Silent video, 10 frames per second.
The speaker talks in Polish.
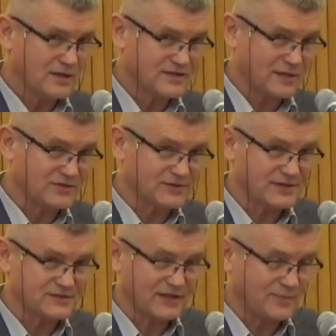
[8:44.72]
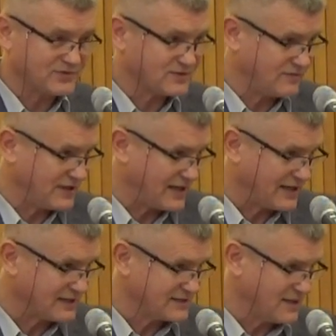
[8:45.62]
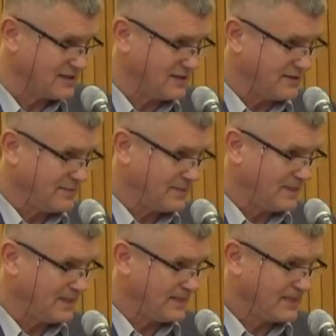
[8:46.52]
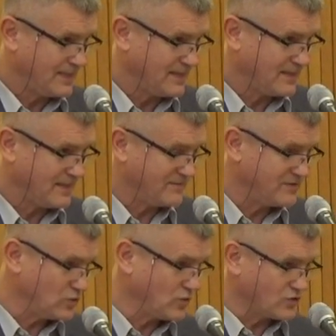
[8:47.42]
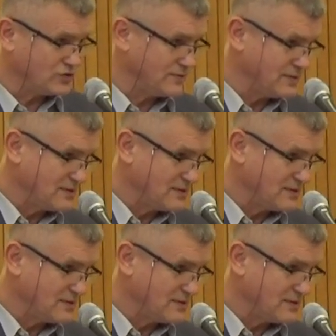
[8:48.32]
Chciałbyś dostać takie pozdrowienia na kartce? W dniu urodzin?